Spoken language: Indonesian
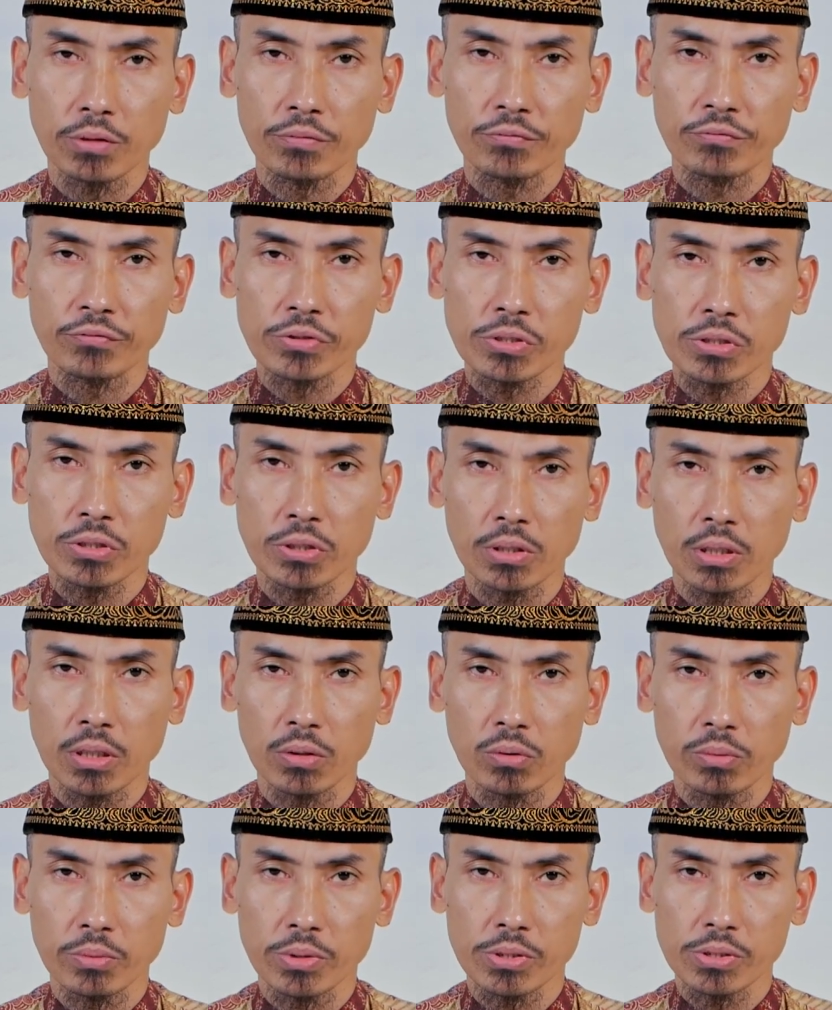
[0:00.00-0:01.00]
anfusina
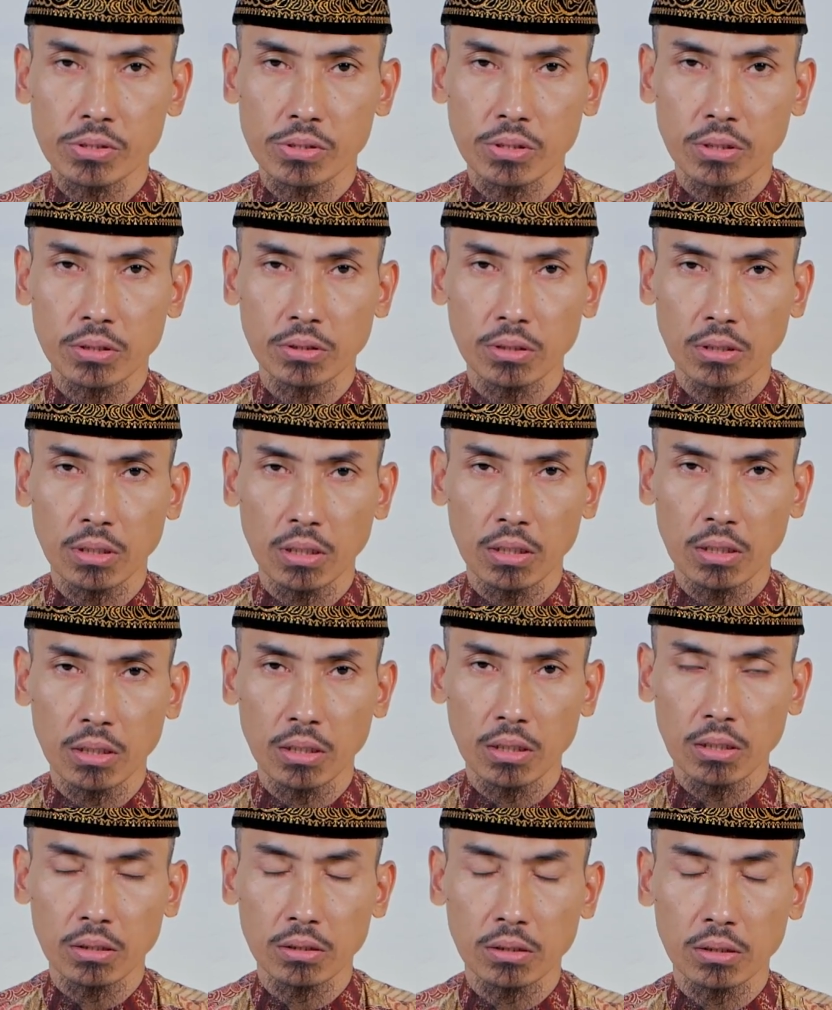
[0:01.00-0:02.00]
wa min
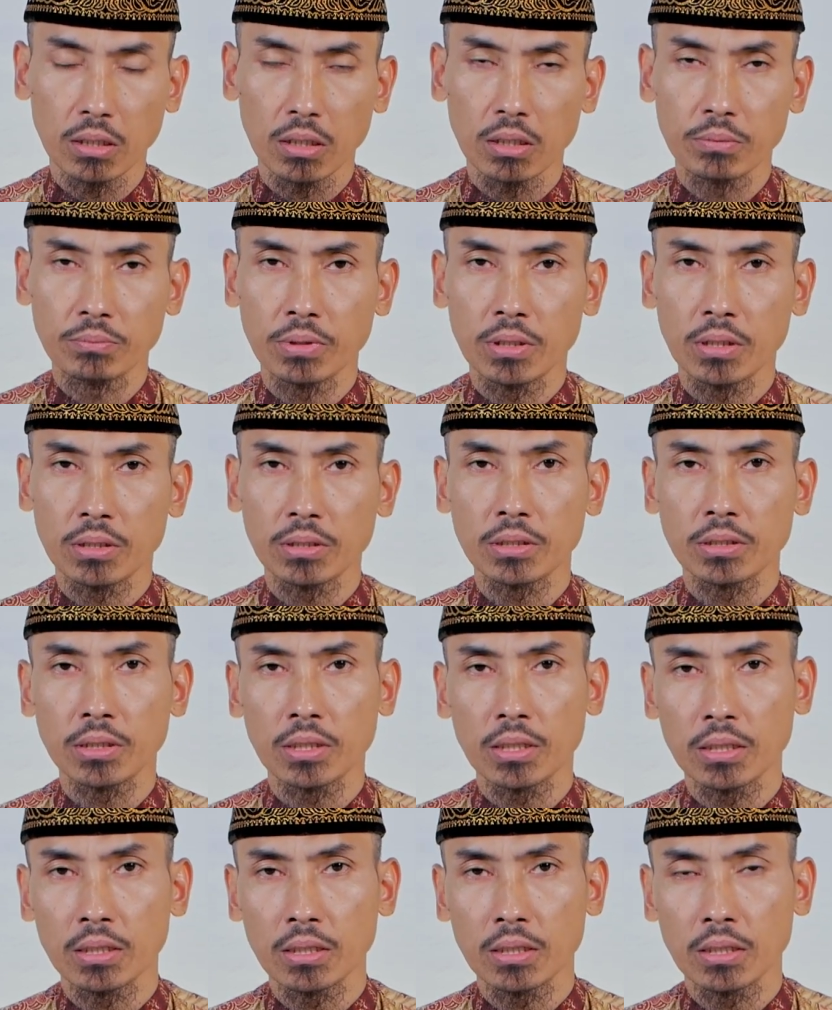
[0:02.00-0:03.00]
sayyiati
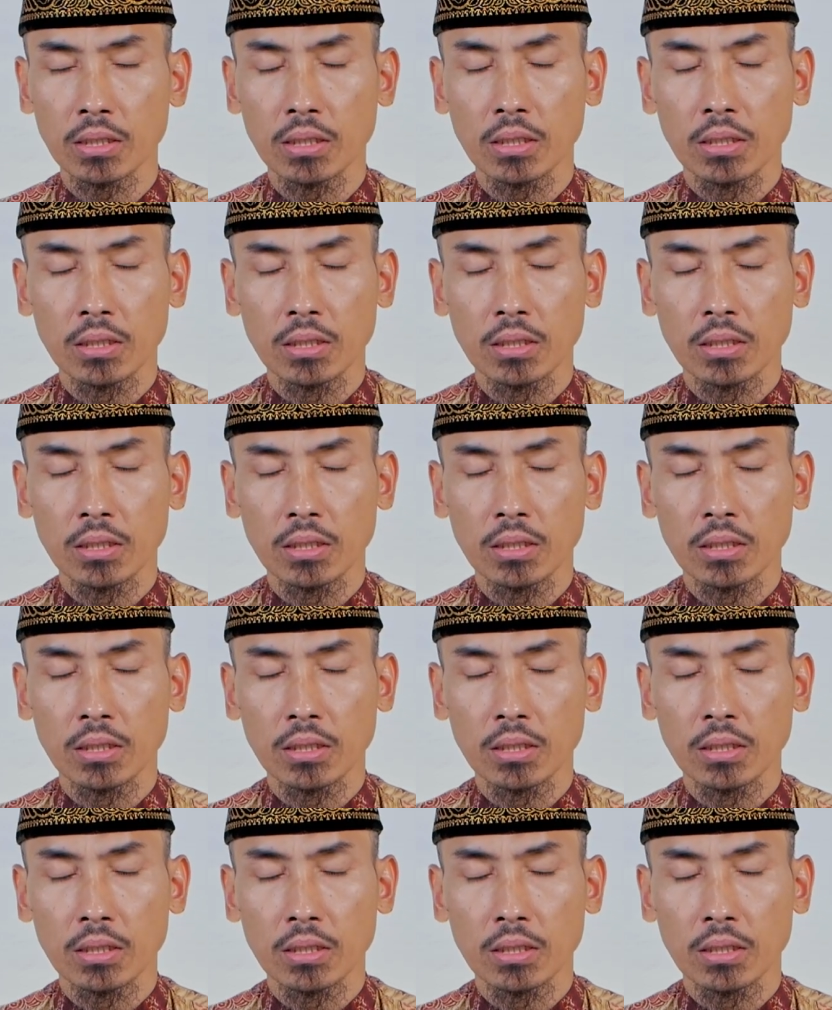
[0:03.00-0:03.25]
a'malina